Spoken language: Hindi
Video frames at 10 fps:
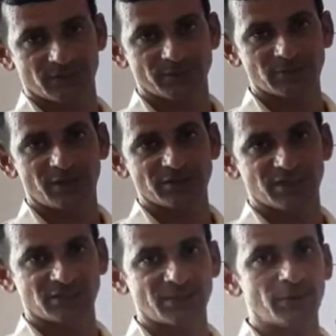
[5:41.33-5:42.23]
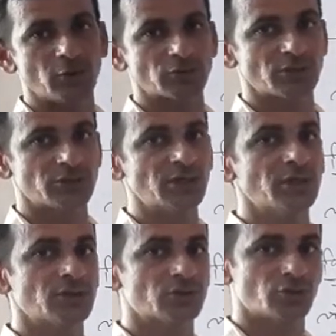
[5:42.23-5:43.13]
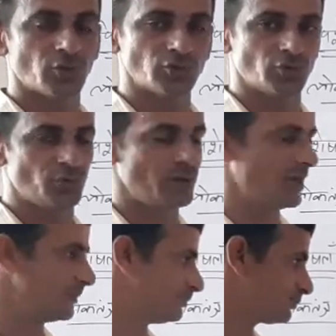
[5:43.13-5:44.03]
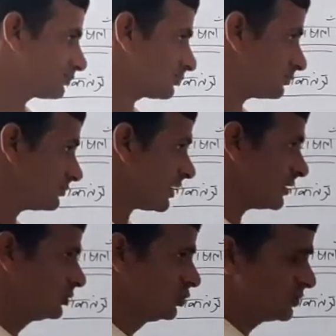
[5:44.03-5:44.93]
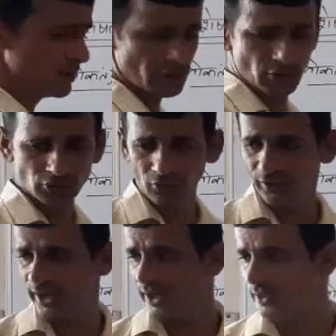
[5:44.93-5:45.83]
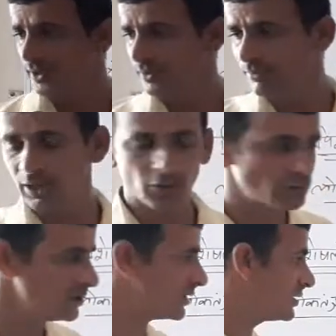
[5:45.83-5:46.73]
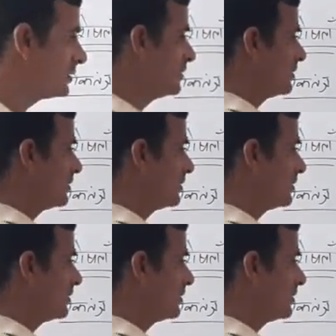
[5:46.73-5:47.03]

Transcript: समझ में आ जाता है वह लोकतंत्र क्यों जरूरी है दूसरे क्यों जरूरी है वह लोकतंत्र